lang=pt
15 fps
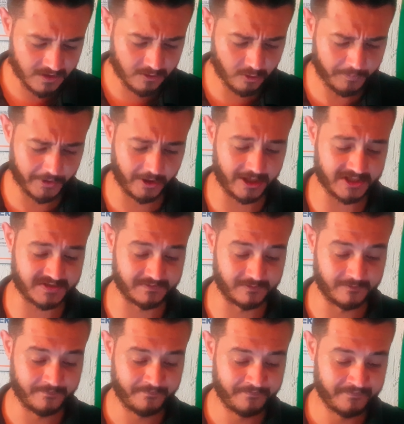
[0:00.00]
o
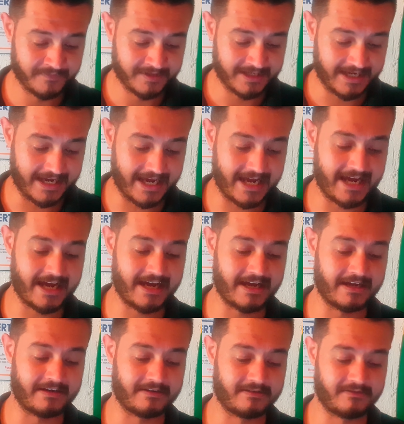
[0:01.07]
próximo.
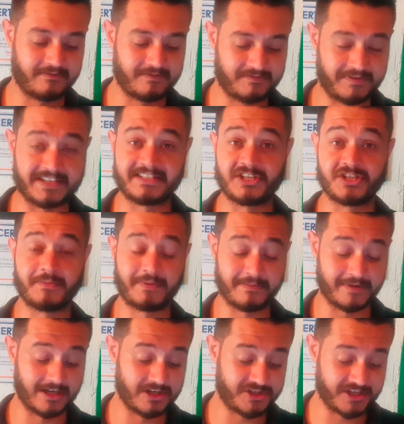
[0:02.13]
É, vai ser dia
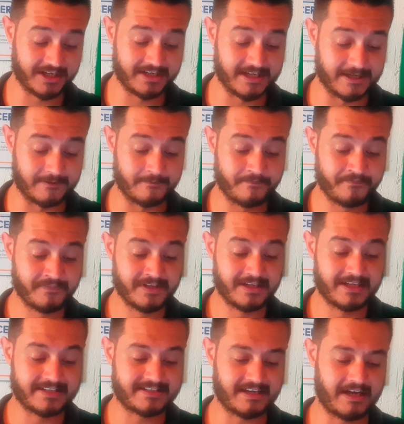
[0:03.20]
1 de janeiro.
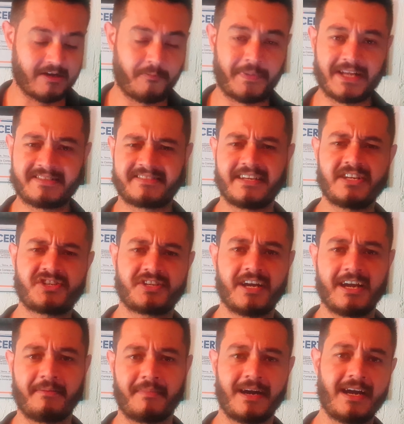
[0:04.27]
É, o presidente
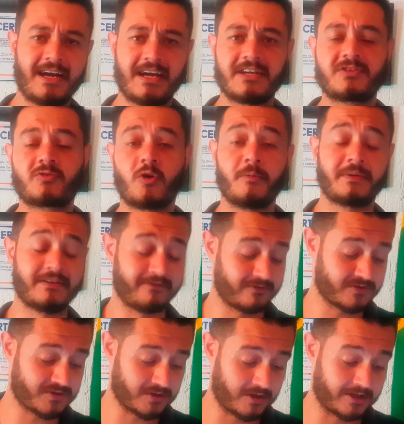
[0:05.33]
ganha mais? Como que
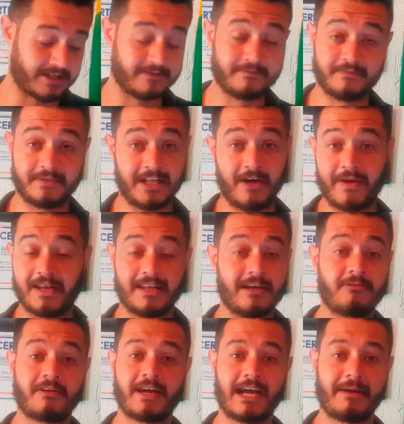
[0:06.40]
funciona? Não, ele
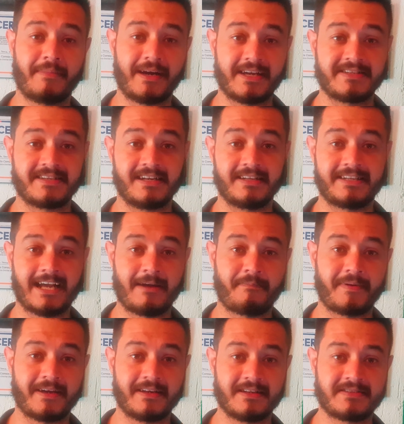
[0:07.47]
não ganha mais. Ele tem
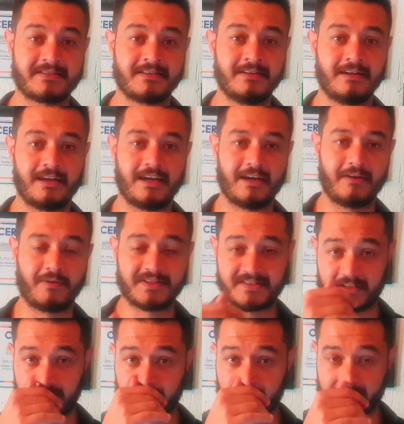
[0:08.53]
apenas, é, um,
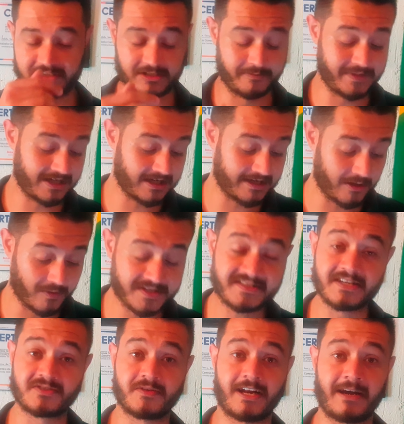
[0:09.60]
se não me engano, é um
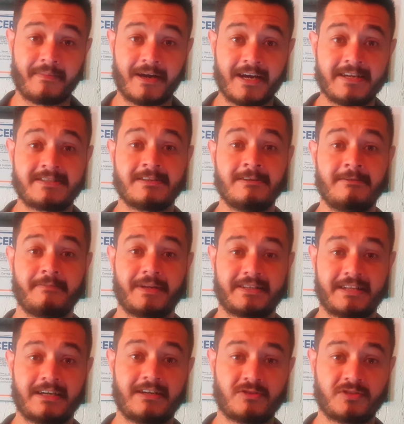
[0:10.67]
assessor a mais para
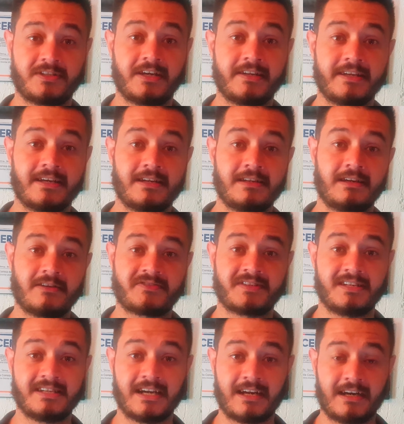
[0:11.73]
estar tá ajudando ele,
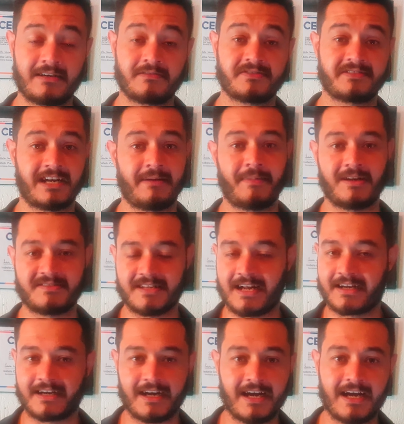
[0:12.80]
auxiliar nos trabalhos
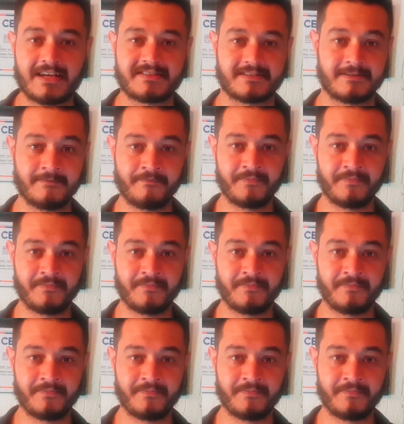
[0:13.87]
da casa,